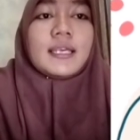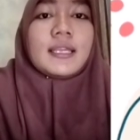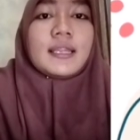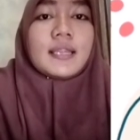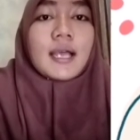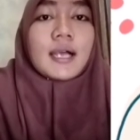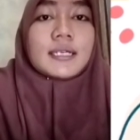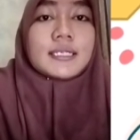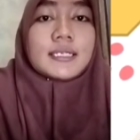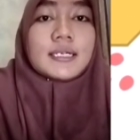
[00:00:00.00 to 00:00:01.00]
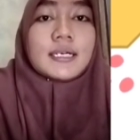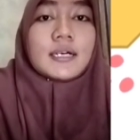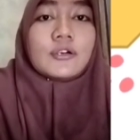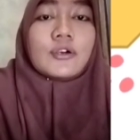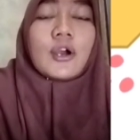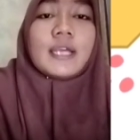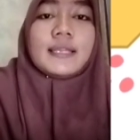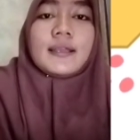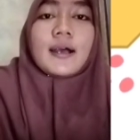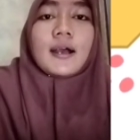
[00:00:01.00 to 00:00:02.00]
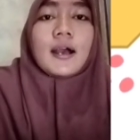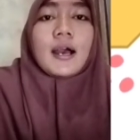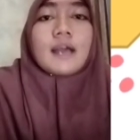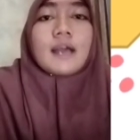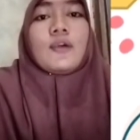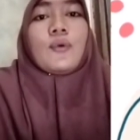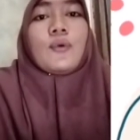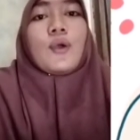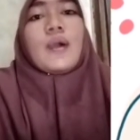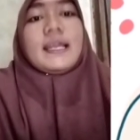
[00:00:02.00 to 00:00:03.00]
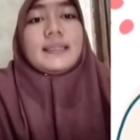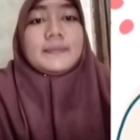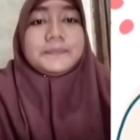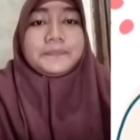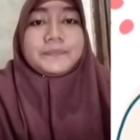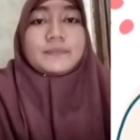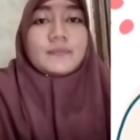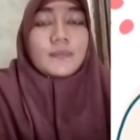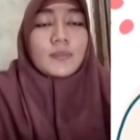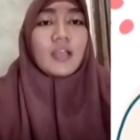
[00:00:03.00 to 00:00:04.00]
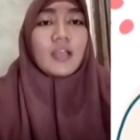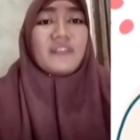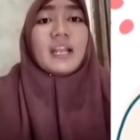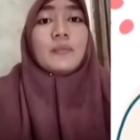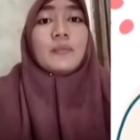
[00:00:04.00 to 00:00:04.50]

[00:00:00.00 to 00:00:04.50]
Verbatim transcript: kita ke koida atau kowaid. Fi'il